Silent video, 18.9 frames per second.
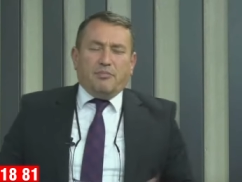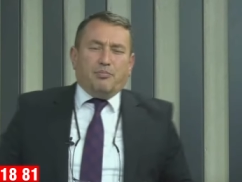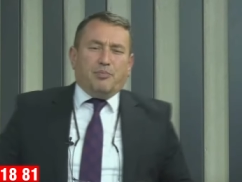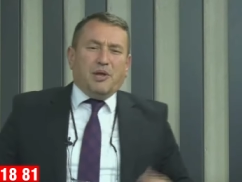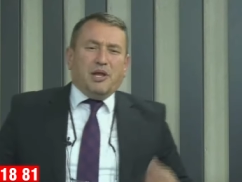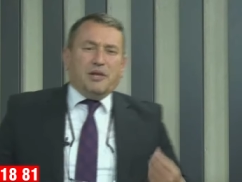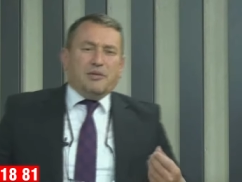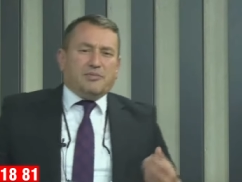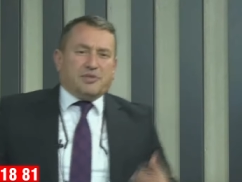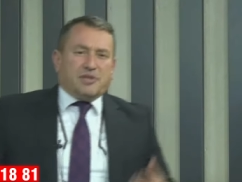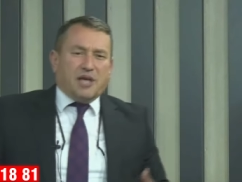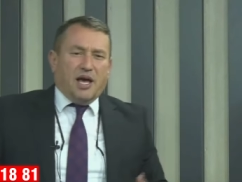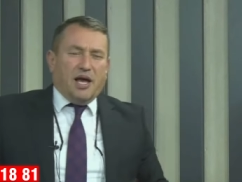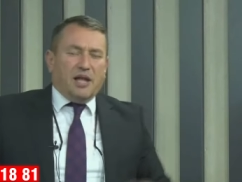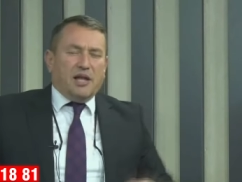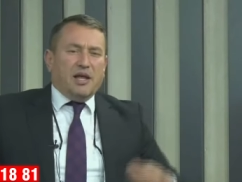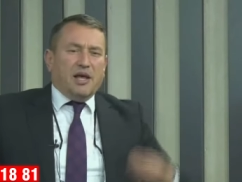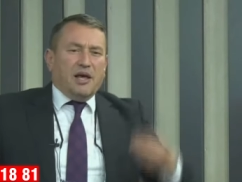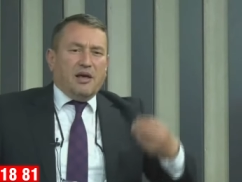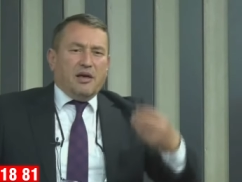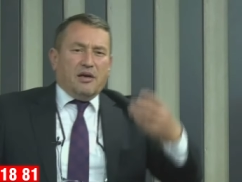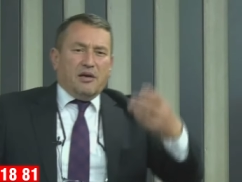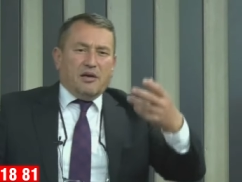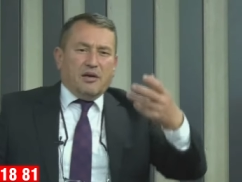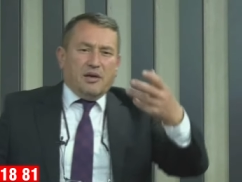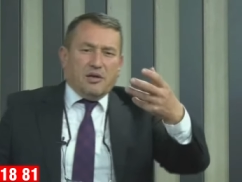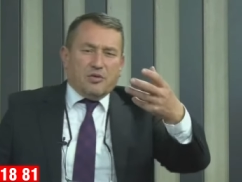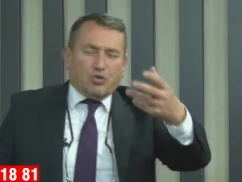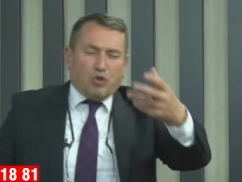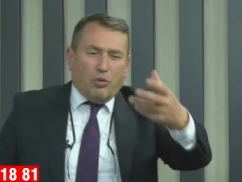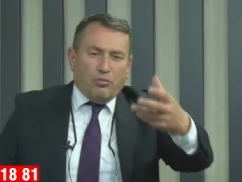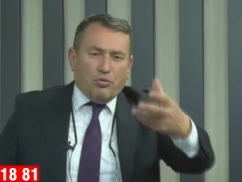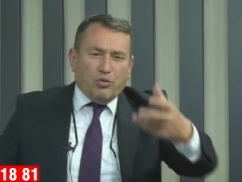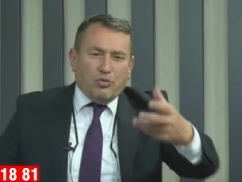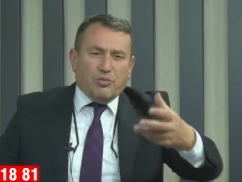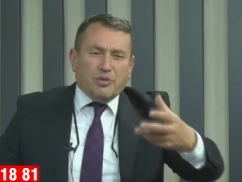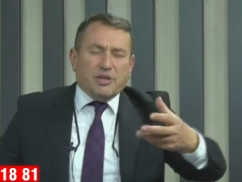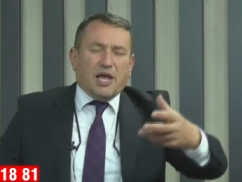bilimsel e,
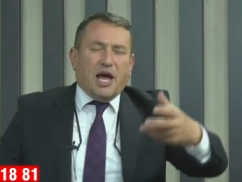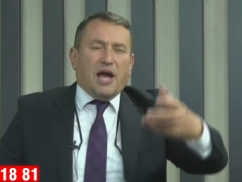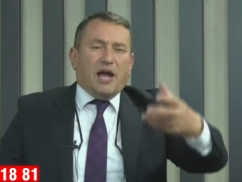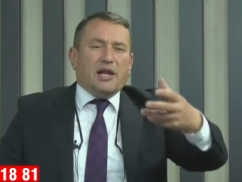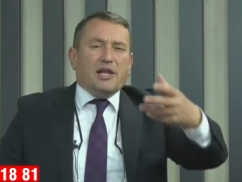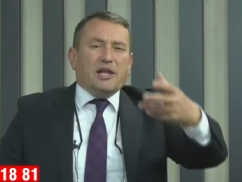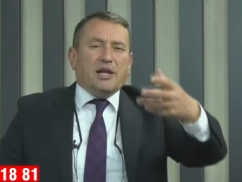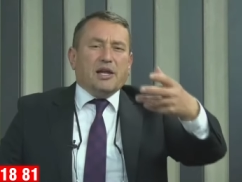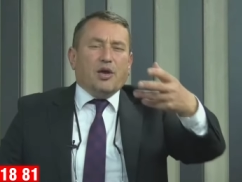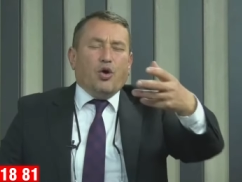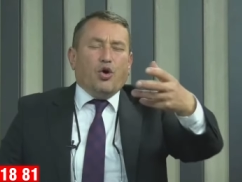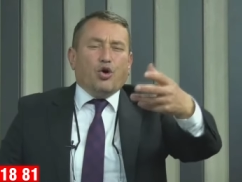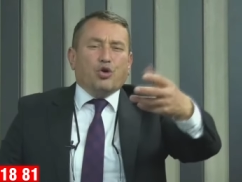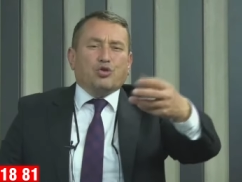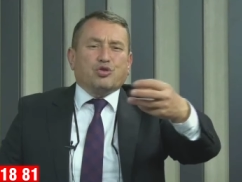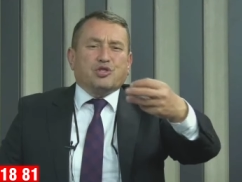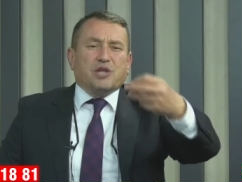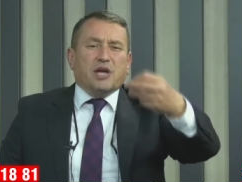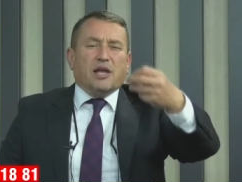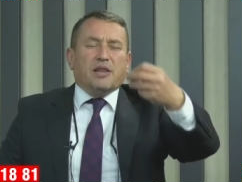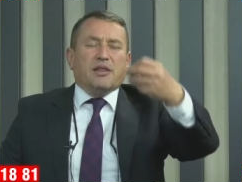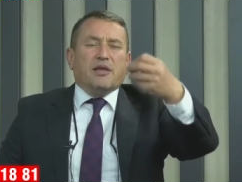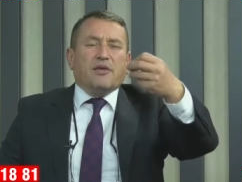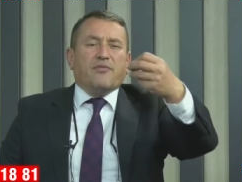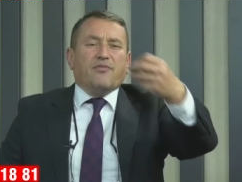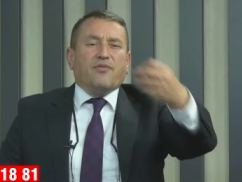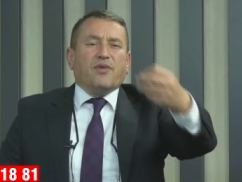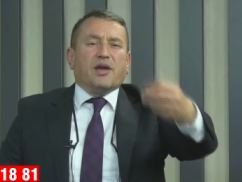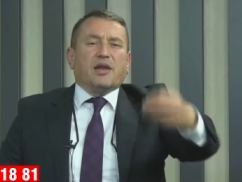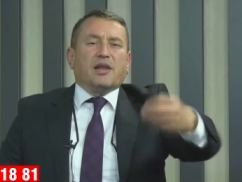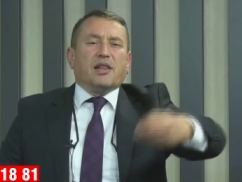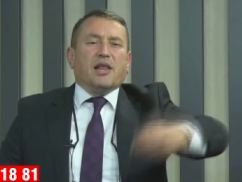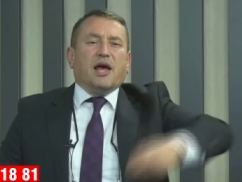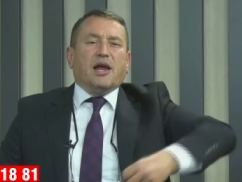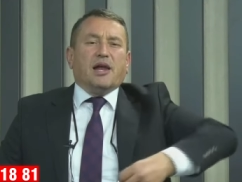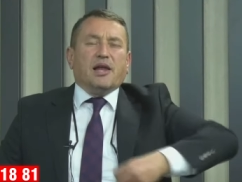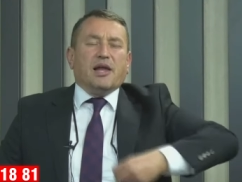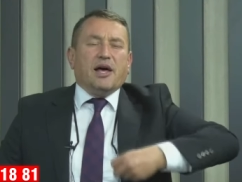toplumun değerleriyle örtüşen
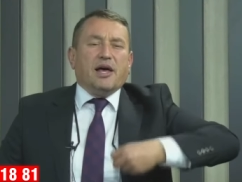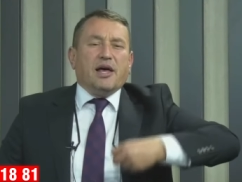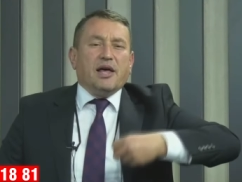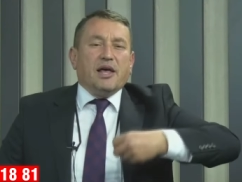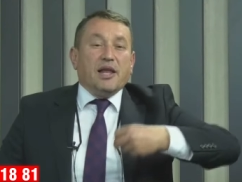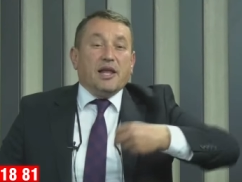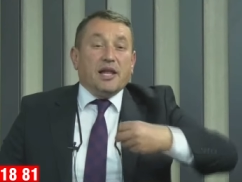verilerle,